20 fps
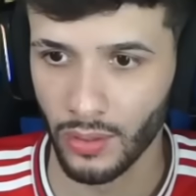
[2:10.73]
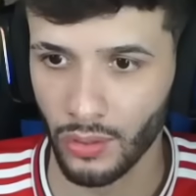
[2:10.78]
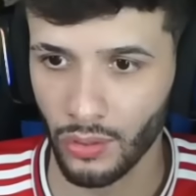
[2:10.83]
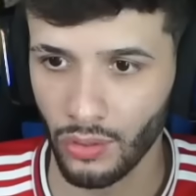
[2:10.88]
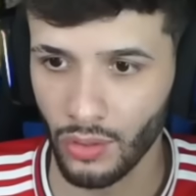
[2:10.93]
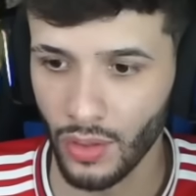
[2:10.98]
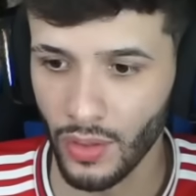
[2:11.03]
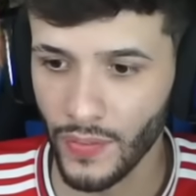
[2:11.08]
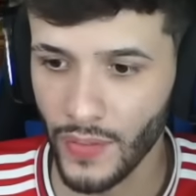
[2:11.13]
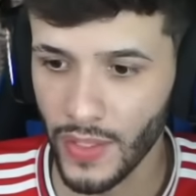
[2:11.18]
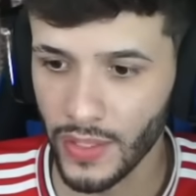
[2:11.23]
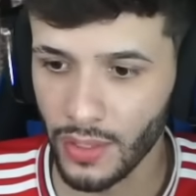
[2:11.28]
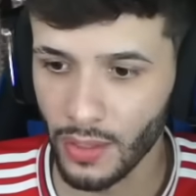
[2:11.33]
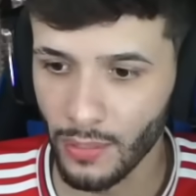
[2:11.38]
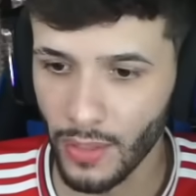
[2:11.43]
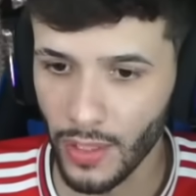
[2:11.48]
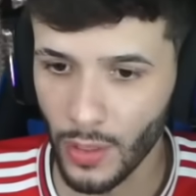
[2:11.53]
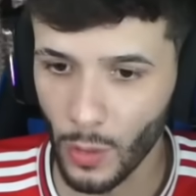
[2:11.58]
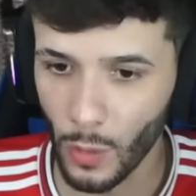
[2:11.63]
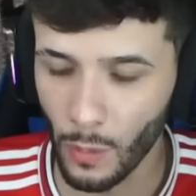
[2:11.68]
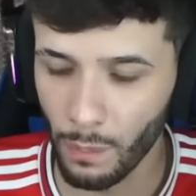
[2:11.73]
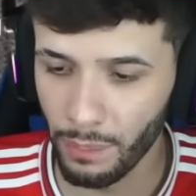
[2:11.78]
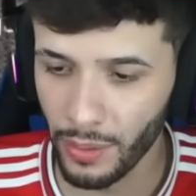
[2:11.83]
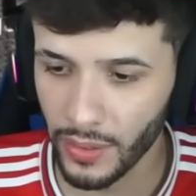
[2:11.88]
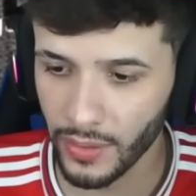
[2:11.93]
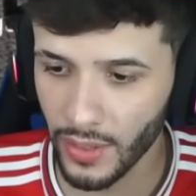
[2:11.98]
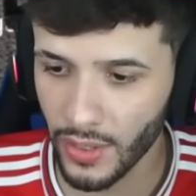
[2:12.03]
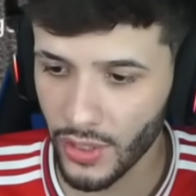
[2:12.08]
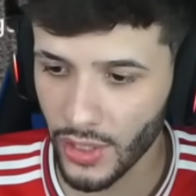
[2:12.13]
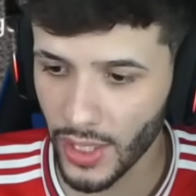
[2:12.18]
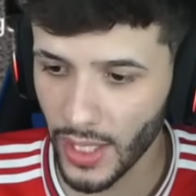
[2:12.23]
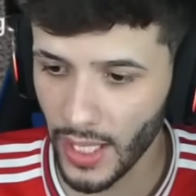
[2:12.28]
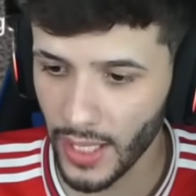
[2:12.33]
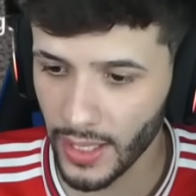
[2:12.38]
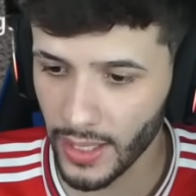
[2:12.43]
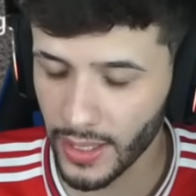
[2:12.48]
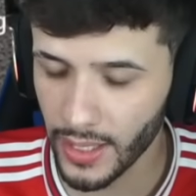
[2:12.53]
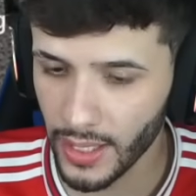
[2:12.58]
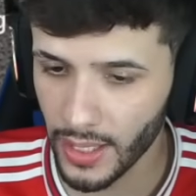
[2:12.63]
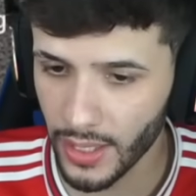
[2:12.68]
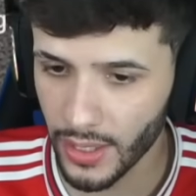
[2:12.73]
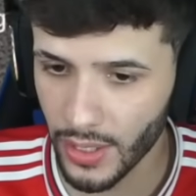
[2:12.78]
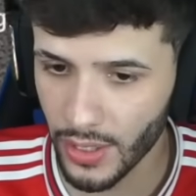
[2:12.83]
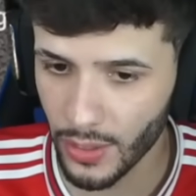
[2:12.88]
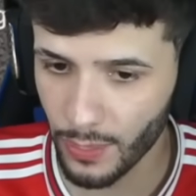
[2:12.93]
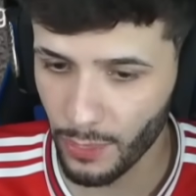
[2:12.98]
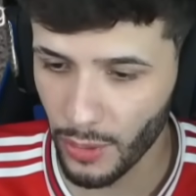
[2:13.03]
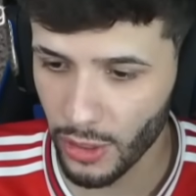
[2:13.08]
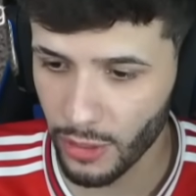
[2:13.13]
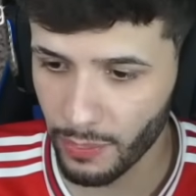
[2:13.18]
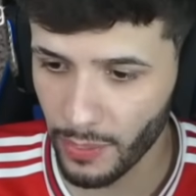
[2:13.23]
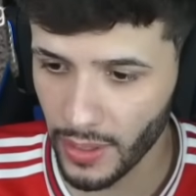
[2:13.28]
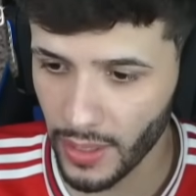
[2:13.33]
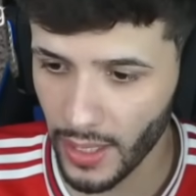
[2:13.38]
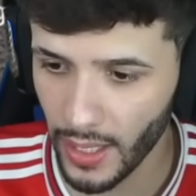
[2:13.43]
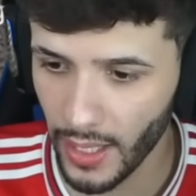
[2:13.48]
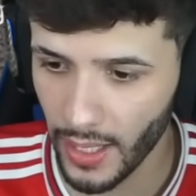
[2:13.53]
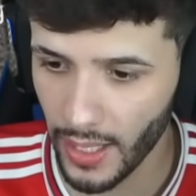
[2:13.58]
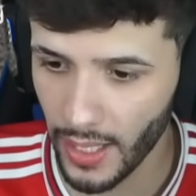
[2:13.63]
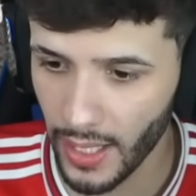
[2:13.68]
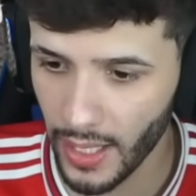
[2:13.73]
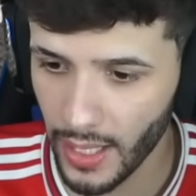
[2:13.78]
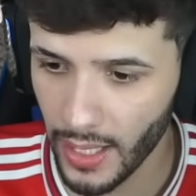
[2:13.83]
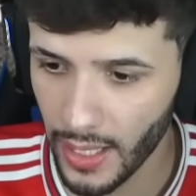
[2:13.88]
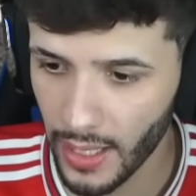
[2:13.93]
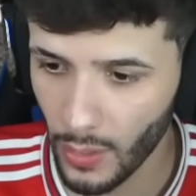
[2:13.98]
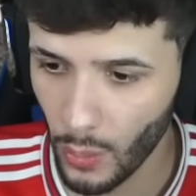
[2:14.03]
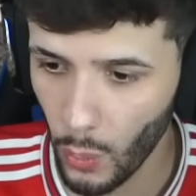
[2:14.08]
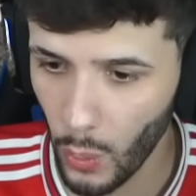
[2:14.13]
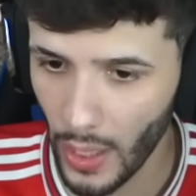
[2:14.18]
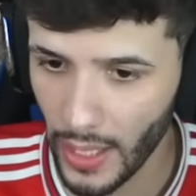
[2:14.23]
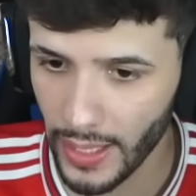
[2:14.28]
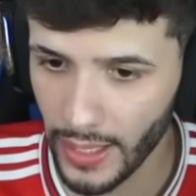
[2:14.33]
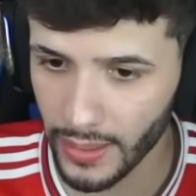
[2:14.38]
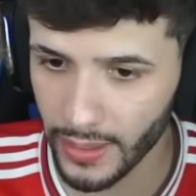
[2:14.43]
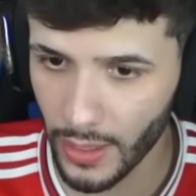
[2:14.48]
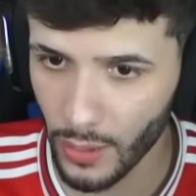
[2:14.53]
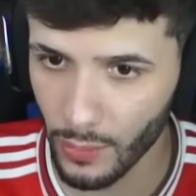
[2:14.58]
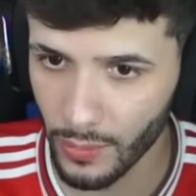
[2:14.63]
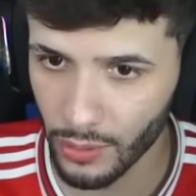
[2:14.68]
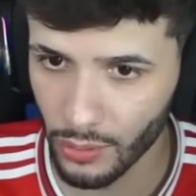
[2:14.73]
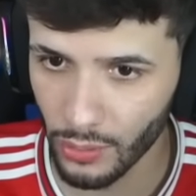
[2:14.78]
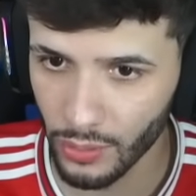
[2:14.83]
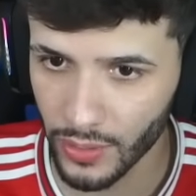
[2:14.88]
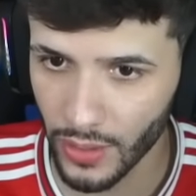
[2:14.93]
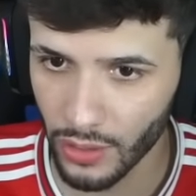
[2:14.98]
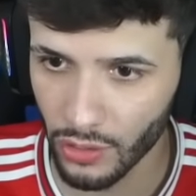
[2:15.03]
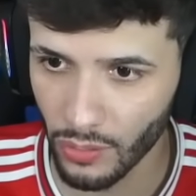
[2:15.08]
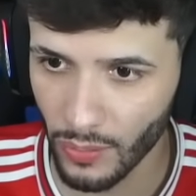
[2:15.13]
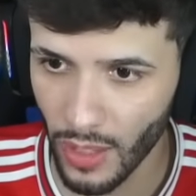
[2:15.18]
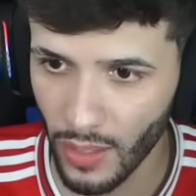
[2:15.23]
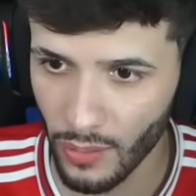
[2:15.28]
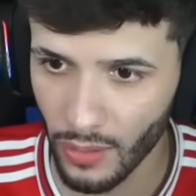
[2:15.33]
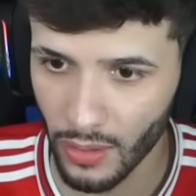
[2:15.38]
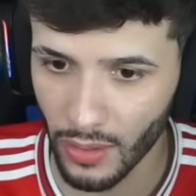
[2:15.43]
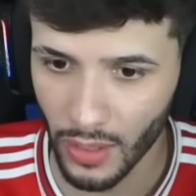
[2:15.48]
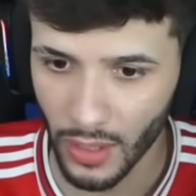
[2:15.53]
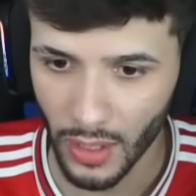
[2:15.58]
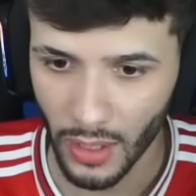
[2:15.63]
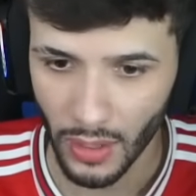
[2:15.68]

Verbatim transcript: eu só ver, tem uma recompensa diária aqui que a gente pode pegar em 41 minutos, é isso mesmo?